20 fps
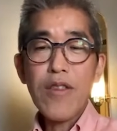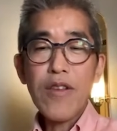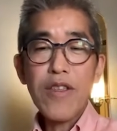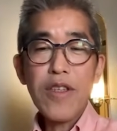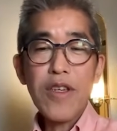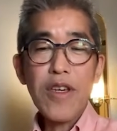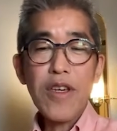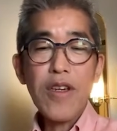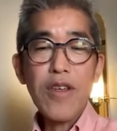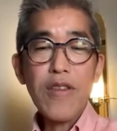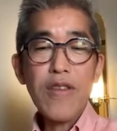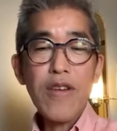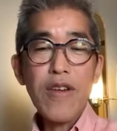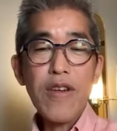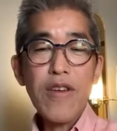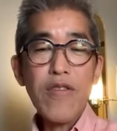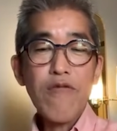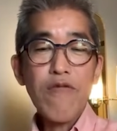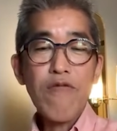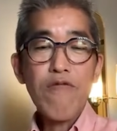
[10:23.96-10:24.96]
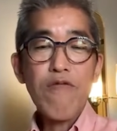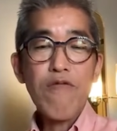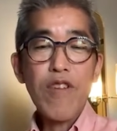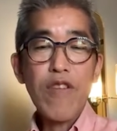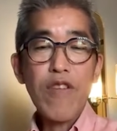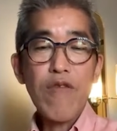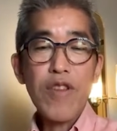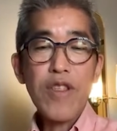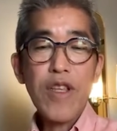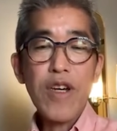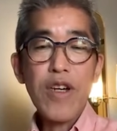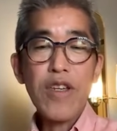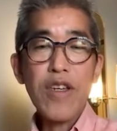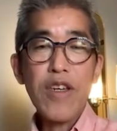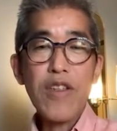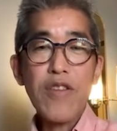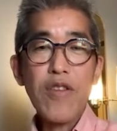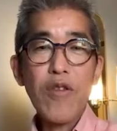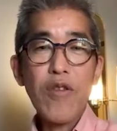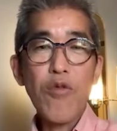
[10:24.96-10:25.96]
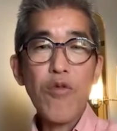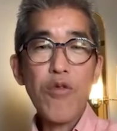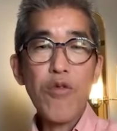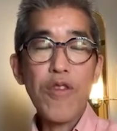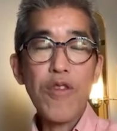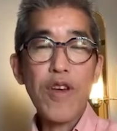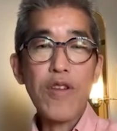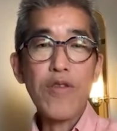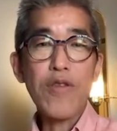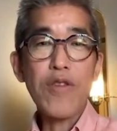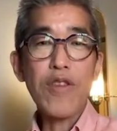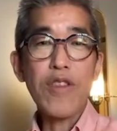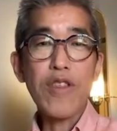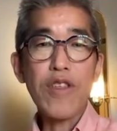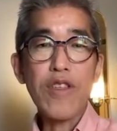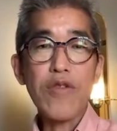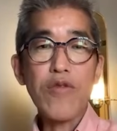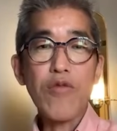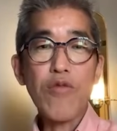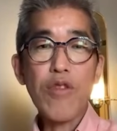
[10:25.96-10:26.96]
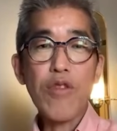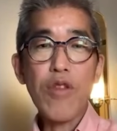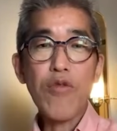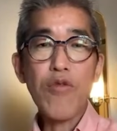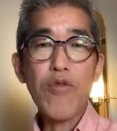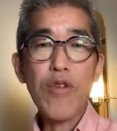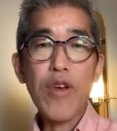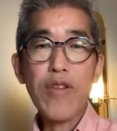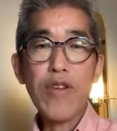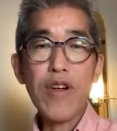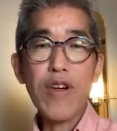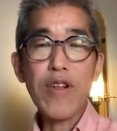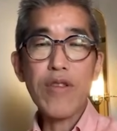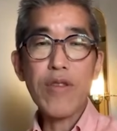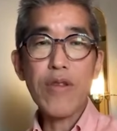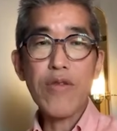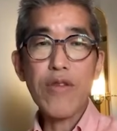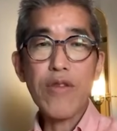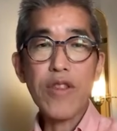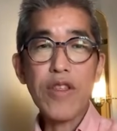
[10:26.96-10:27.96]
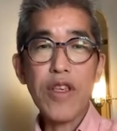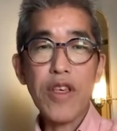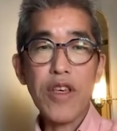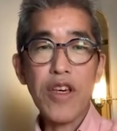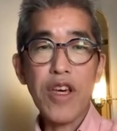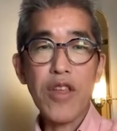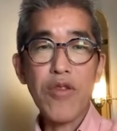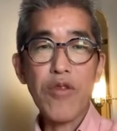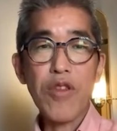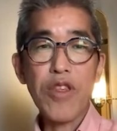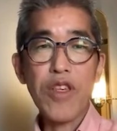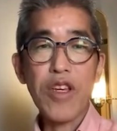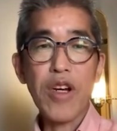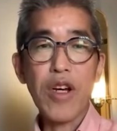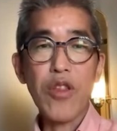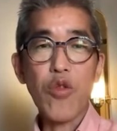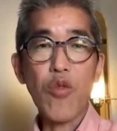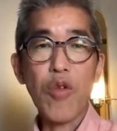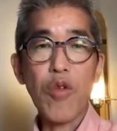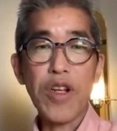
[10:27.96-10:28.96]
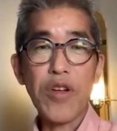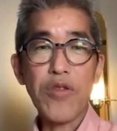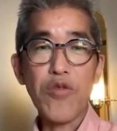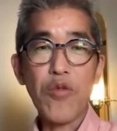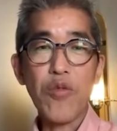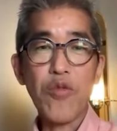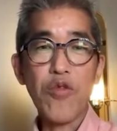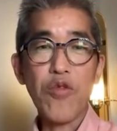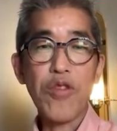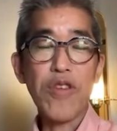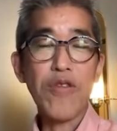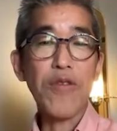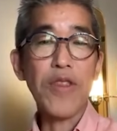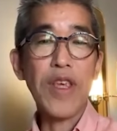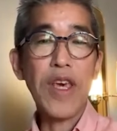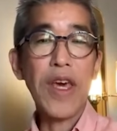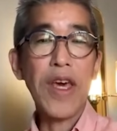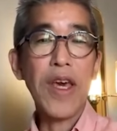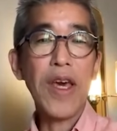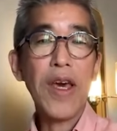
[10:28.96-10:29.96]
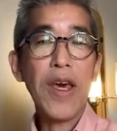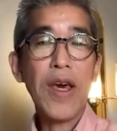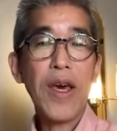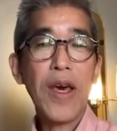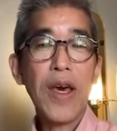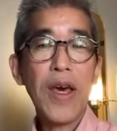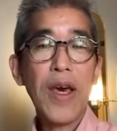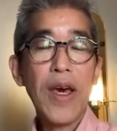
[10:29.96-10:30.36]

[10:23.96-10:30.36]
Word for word: かなり経済運営は大変なことになるし、そこでどうやるかっていうんで政権の真価問われると思うけどね。